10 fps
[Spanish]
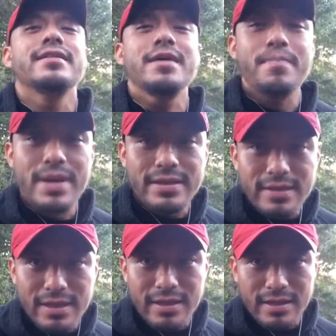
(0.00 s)

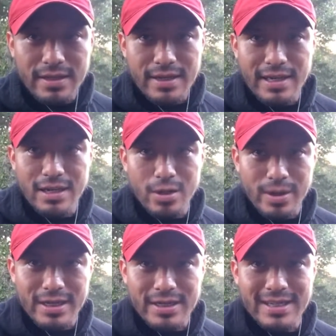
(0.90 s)
Depende en lo
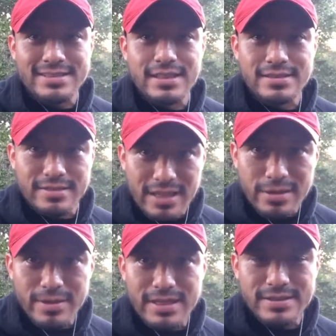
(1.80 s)
que estás
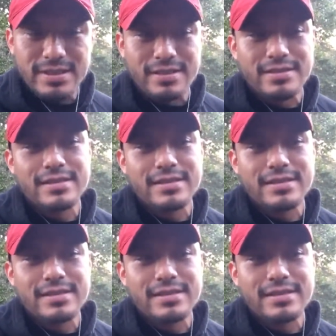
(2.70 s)
tratando de hacer.